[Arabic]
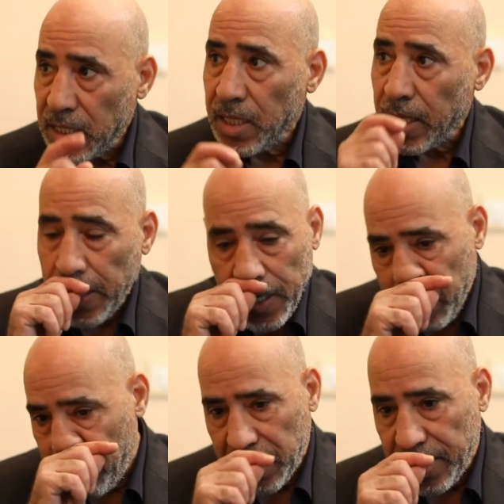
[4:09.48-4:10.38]

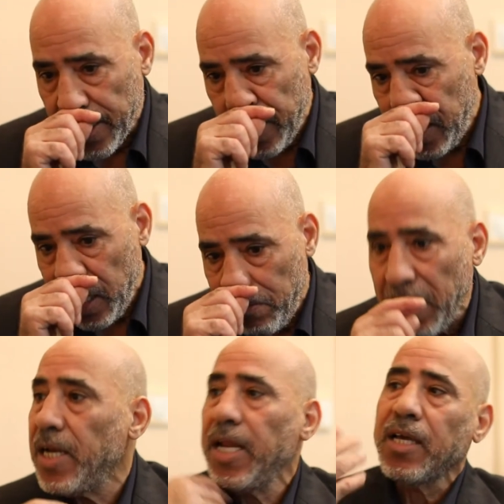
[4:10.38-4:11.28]
القرار بالترحيل
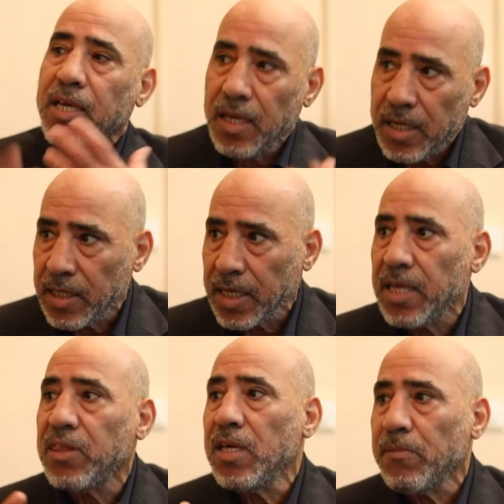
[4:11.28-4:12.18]
بل أك...
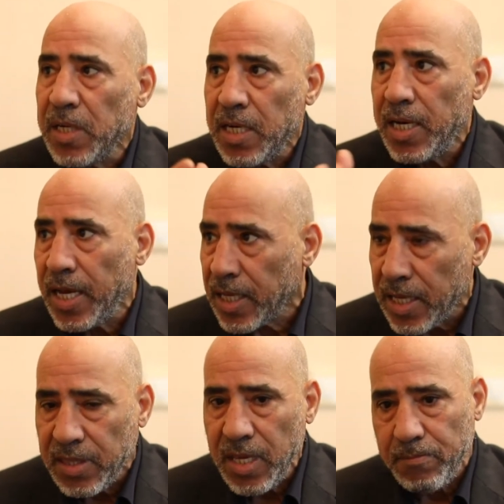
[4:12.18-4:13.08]
كثير من
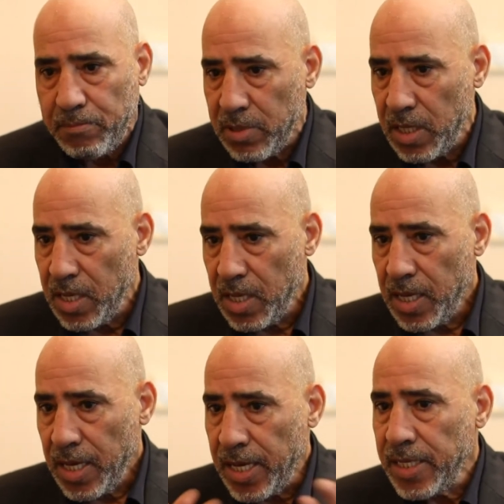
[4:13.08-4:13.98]
الأكاذيب
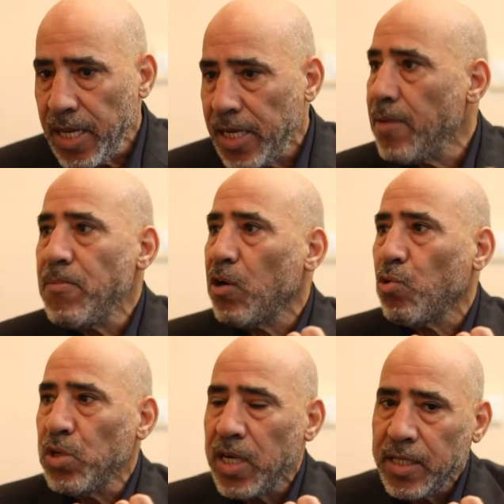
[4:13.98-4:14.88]
أنا لم
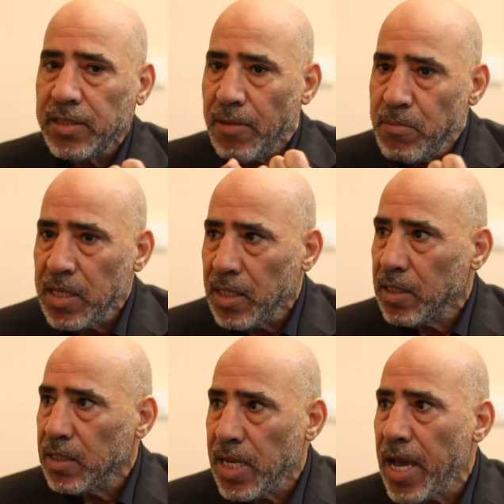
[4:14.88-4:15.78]
أكن أنتمي
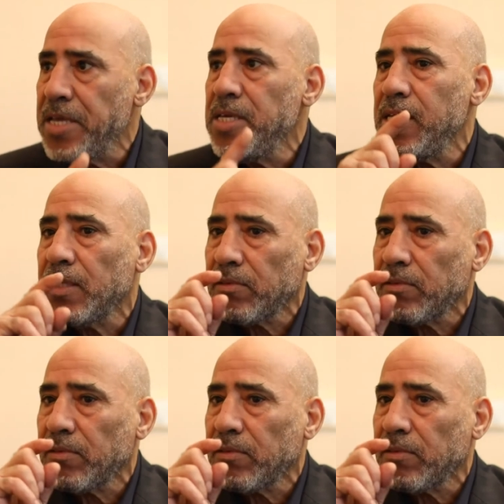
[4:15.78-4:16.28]
لأي